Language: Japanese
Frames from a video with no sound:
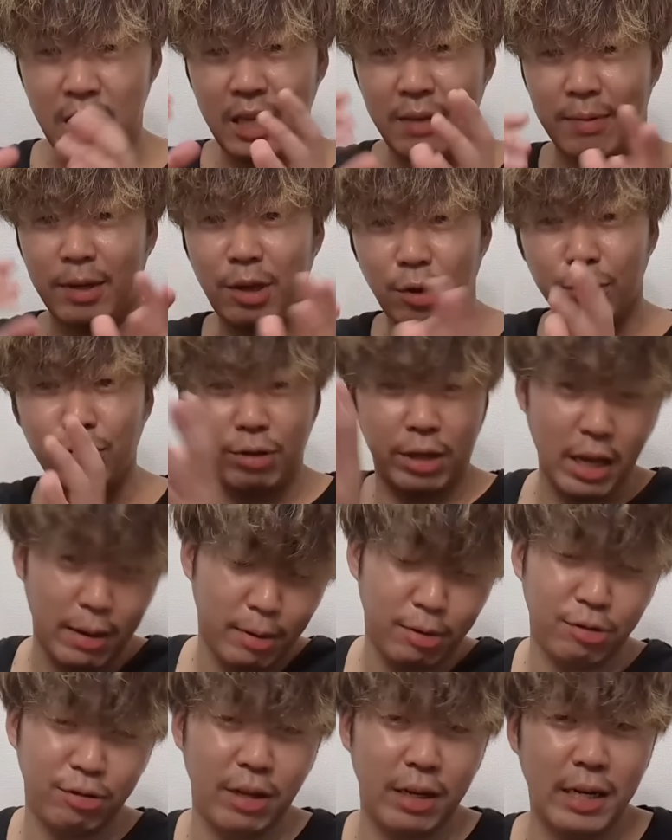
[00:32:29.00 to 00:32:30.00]
今京都競
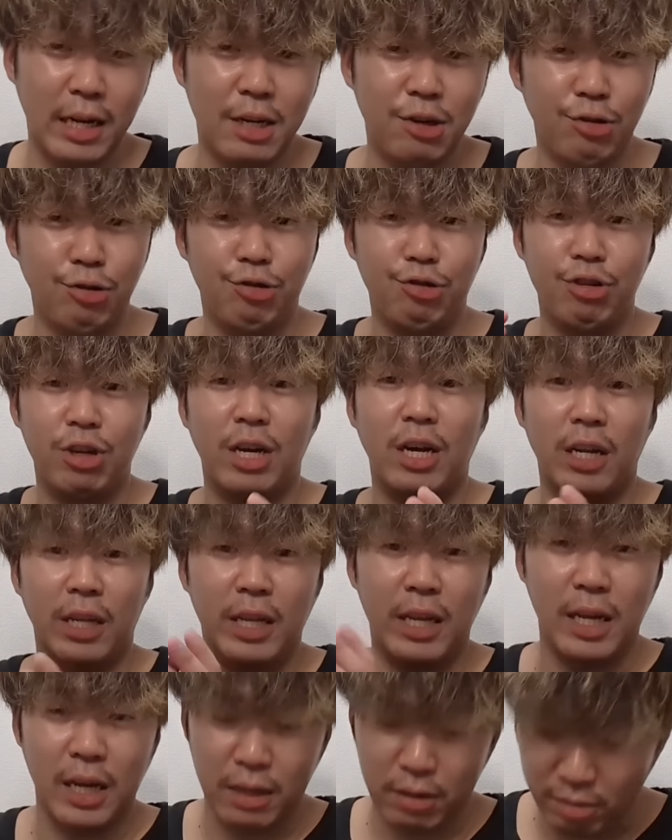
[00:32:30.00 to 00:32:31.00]
馬場で練習中だから
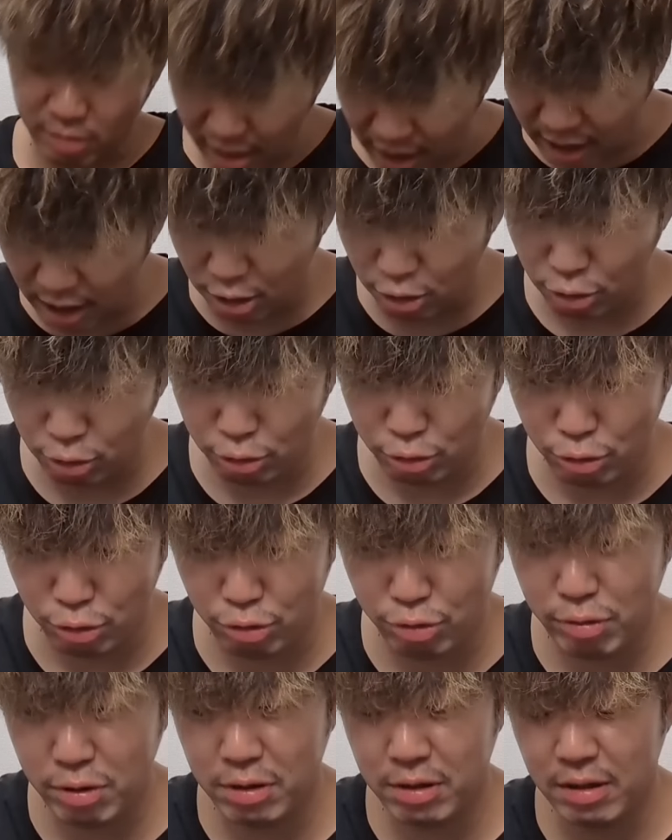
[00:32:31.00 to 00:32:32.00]
ね。あの、最近ちょっと
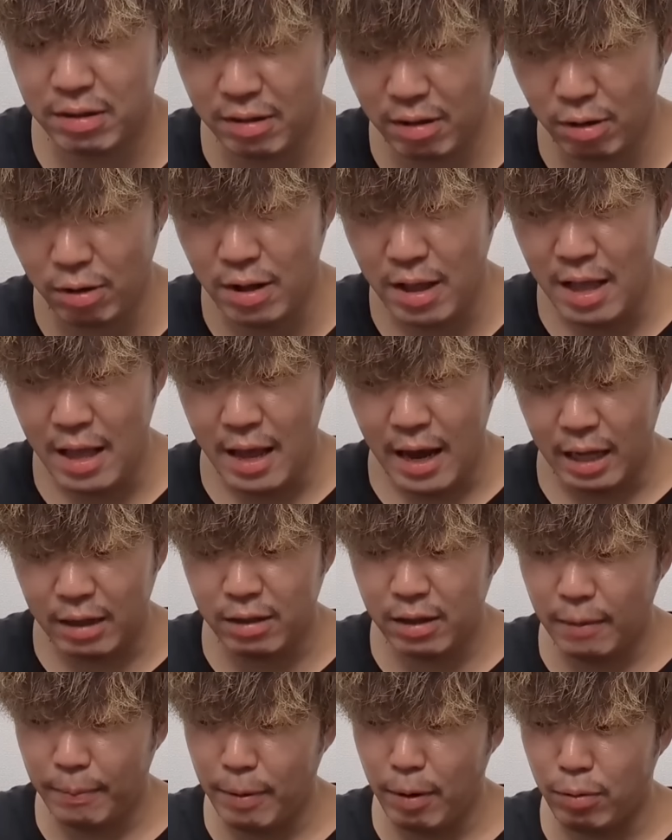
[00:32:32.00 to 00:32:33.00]
調子悪いですけど。あ
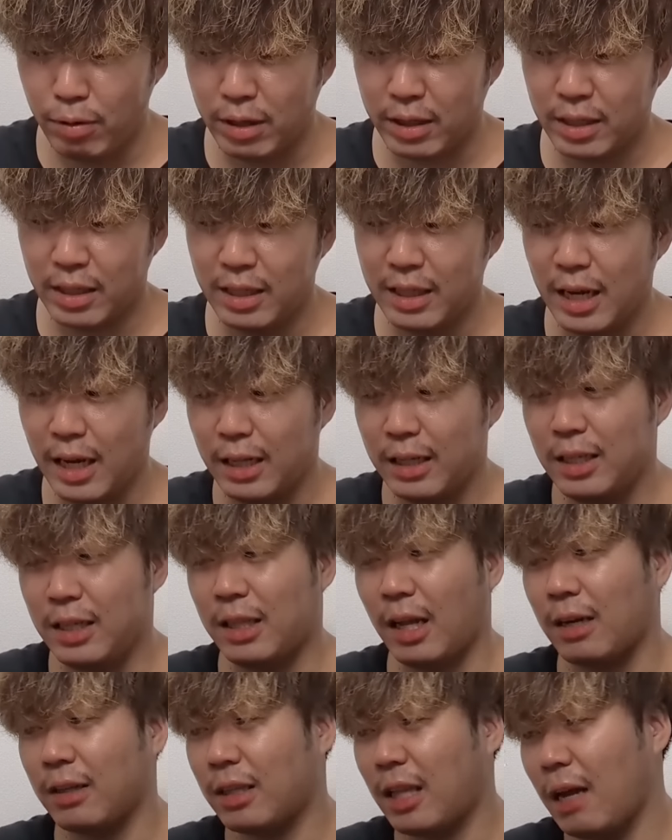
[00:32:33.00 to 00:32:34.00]
とやっぱ俺家に
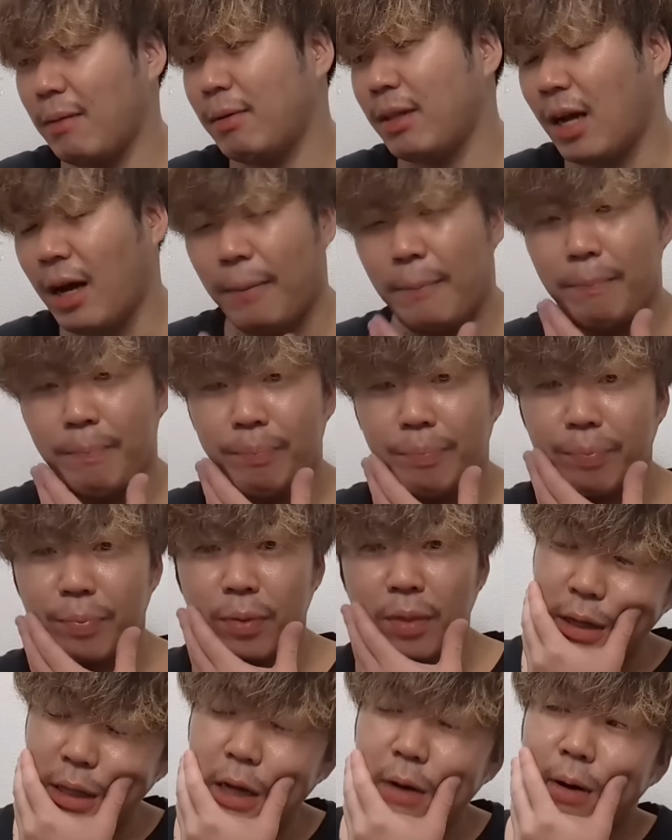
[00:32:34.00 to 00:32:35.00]
いたらダメだ。
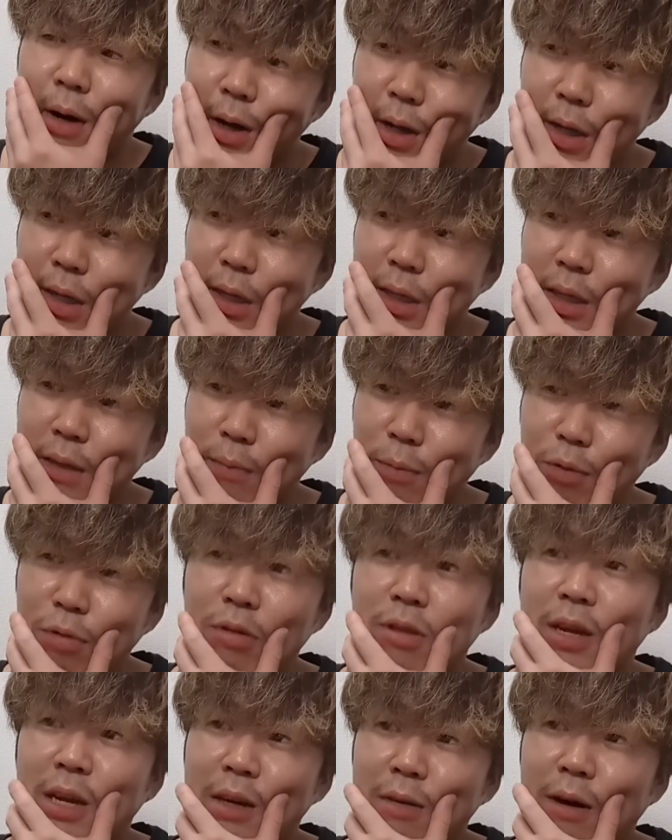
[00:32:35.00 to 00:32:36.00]
家だわ。
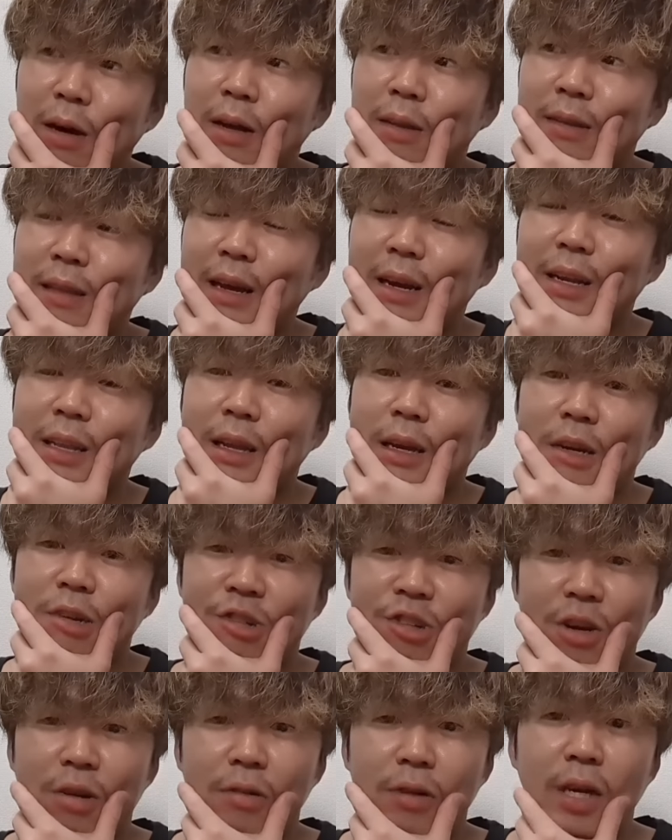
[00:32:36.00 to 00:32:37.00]
問題は。ダラダラ
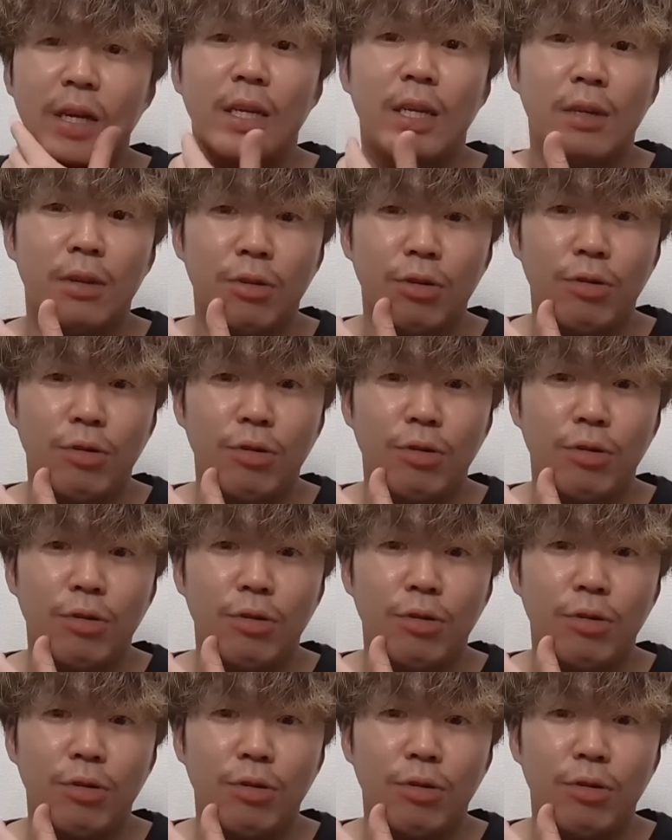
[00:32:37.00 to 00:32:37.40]
しちゃう。家にいる